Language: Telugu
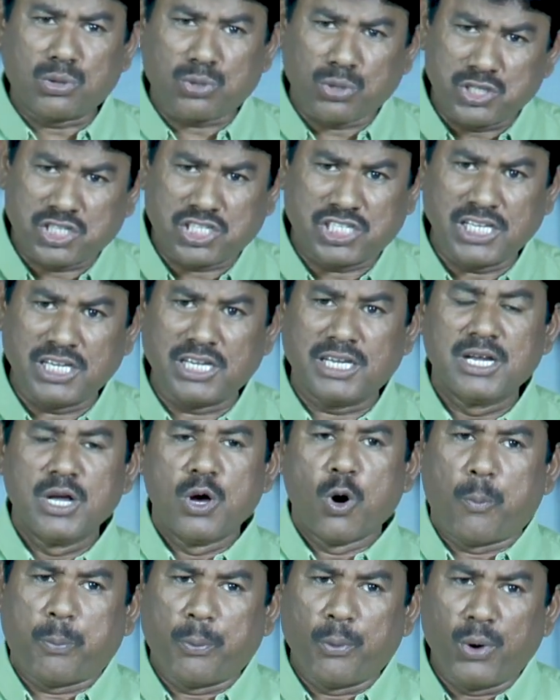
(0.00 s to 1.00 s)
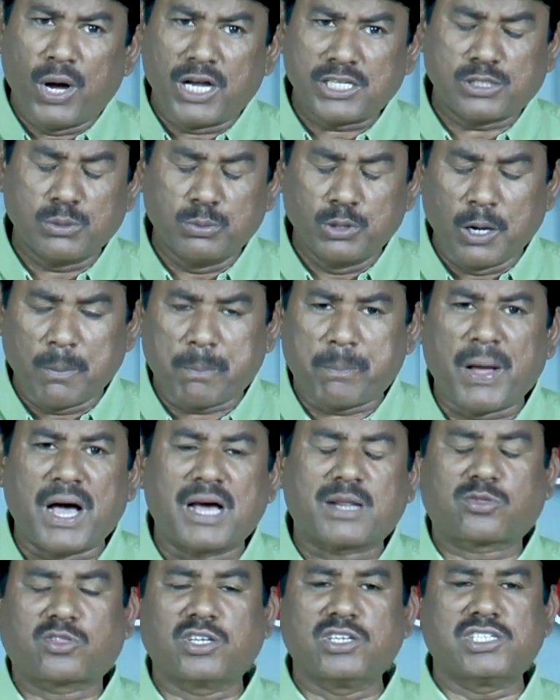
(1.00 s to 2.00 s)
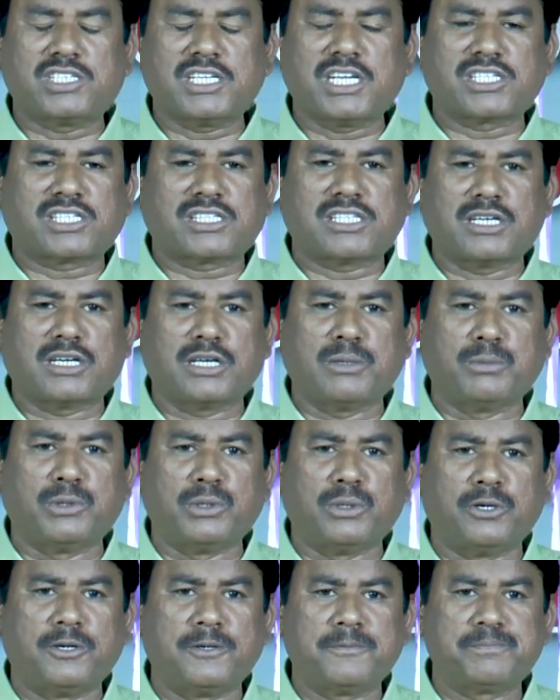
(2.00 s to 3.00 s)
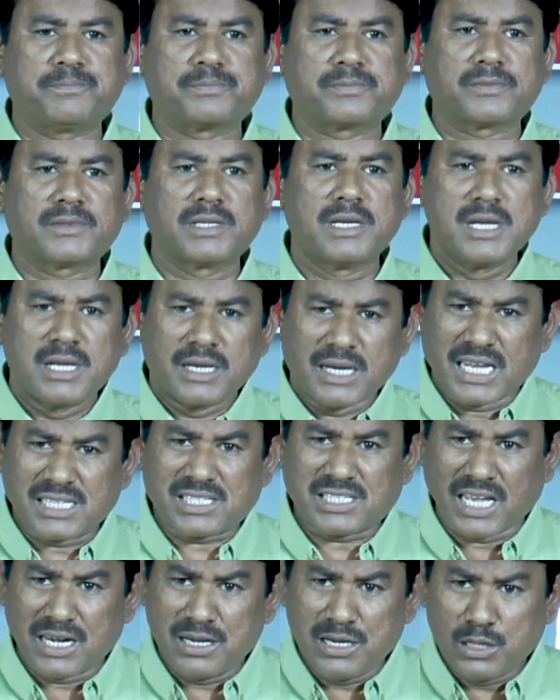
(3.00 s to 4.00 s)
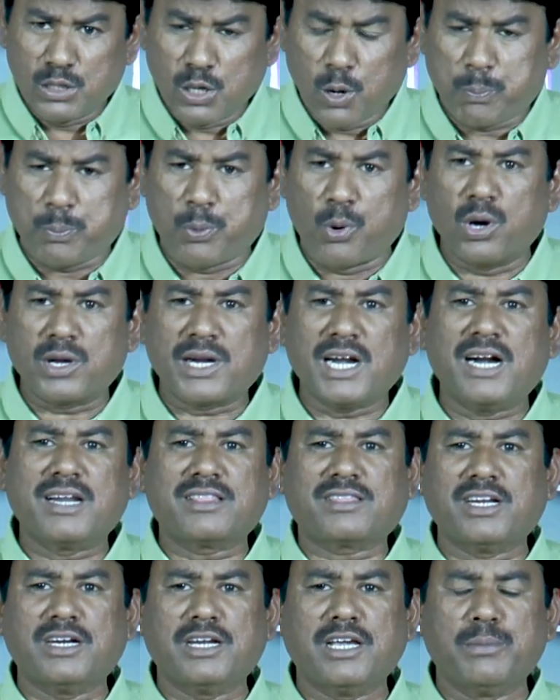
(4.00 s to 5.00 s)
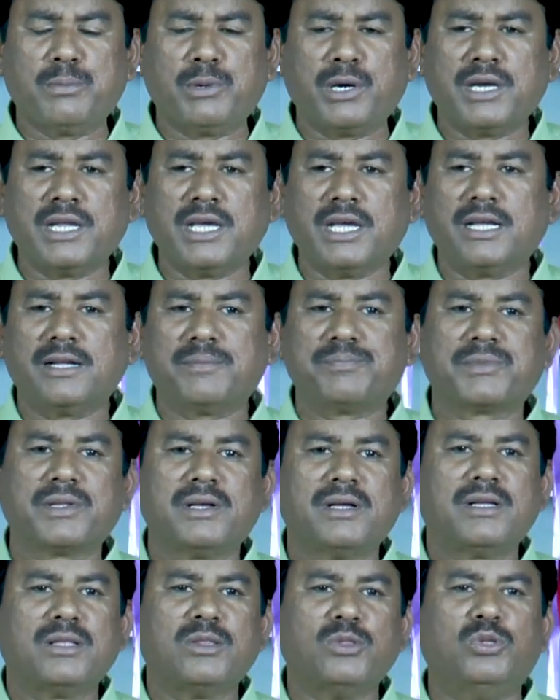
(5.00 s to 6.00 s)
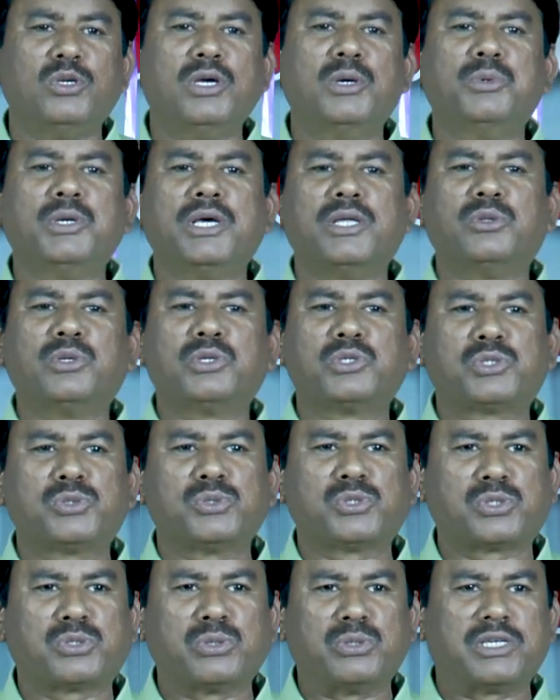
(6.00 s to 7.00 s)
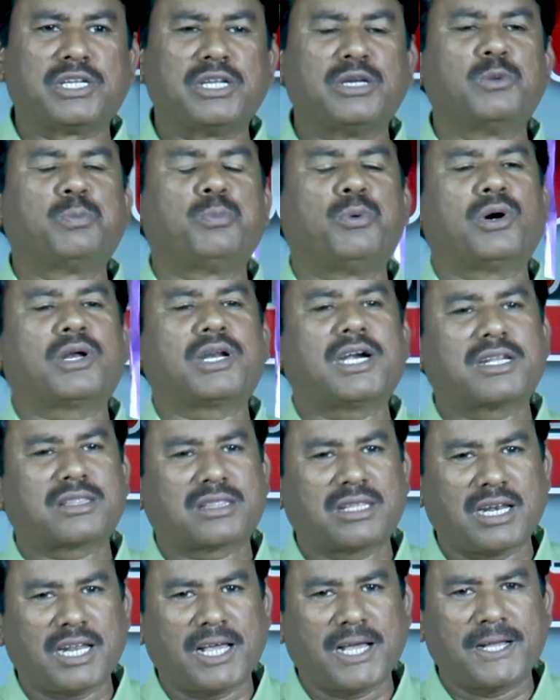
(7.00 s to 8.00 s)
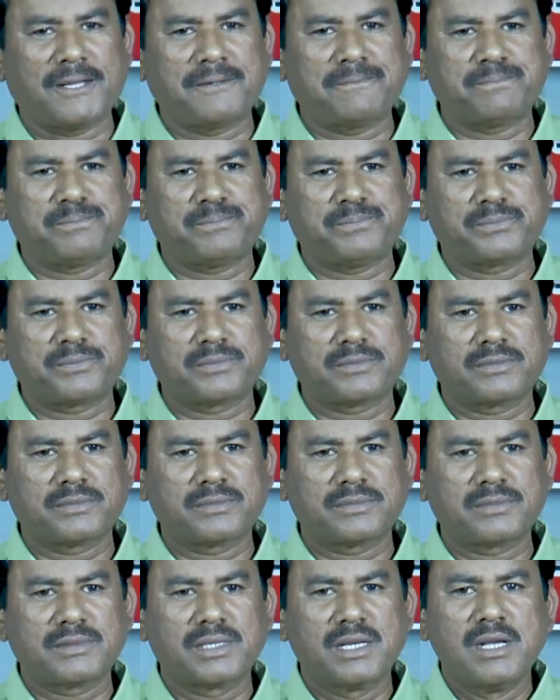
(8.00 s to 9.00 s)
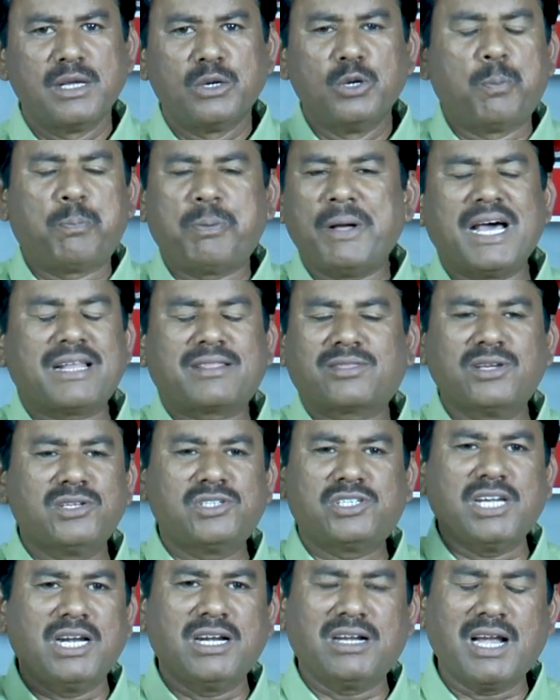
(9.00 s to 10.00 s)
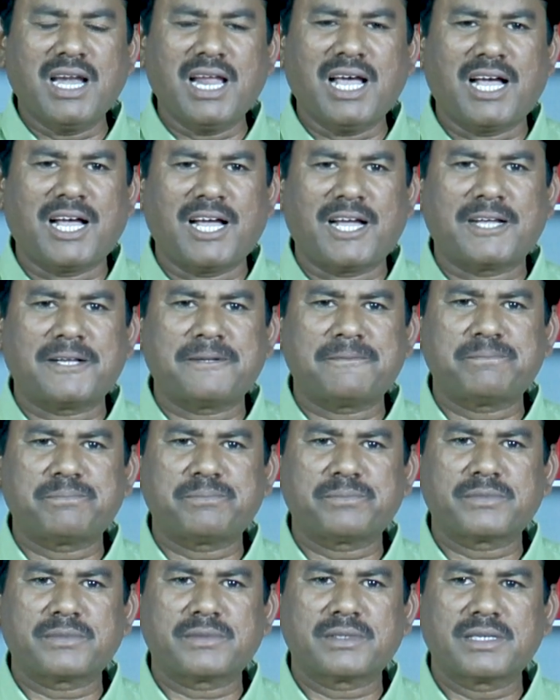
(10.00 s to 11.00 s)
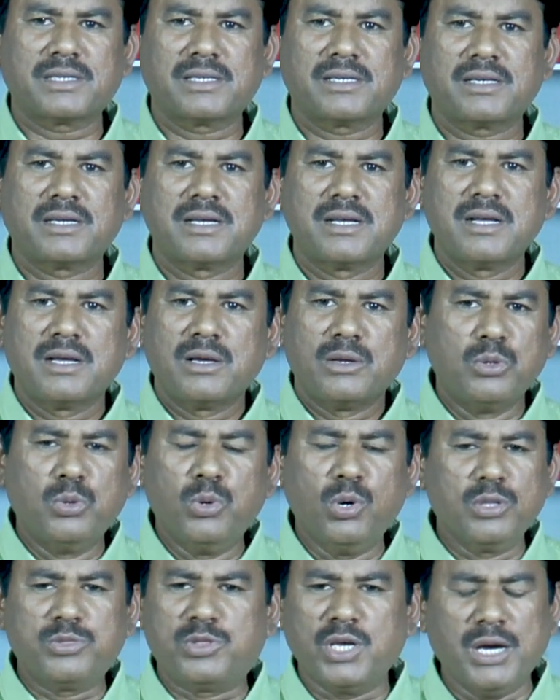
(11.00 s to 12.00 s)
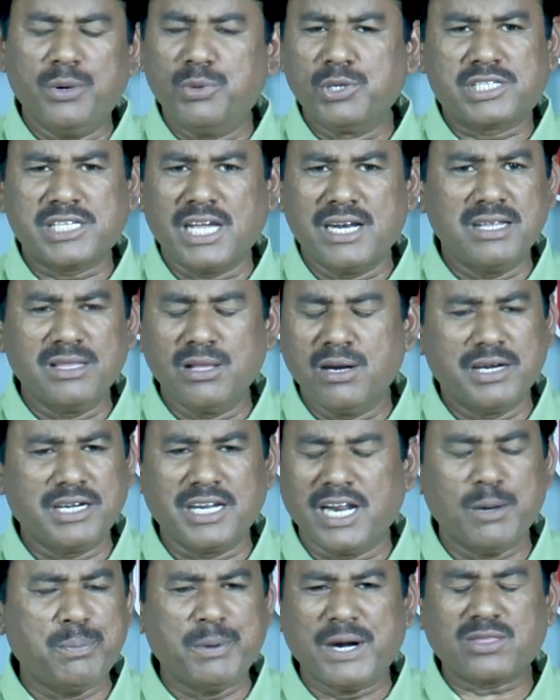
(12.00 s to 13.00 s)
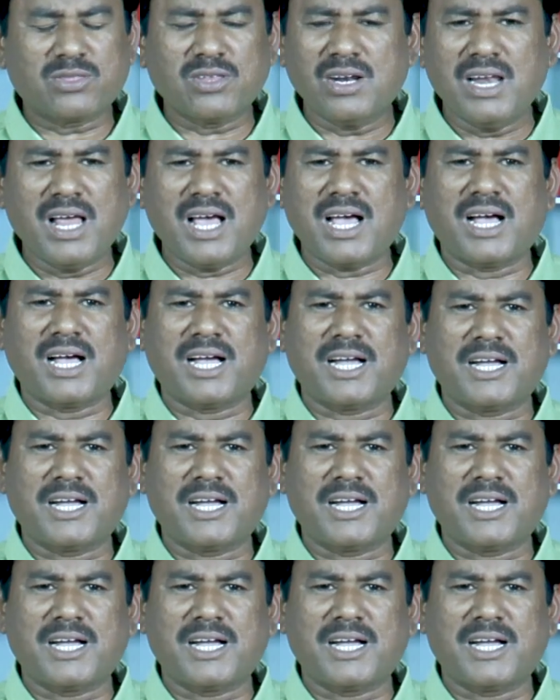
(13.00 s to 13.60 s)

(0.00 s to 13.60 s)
వచ్చి ఉపవాసం ఉండి ప్రార్థన చేస్తాడేమో నా సన్నిధిలో పోరాడతాడేమో అని దేవుడు ఎదురు చూస్తుంటే నువ్వు పోరాడతలా నువ్వు ప్రార్థన చేయట్లా నువ్వు దేవుడి సన్నిధిలో నిలబడతల్లా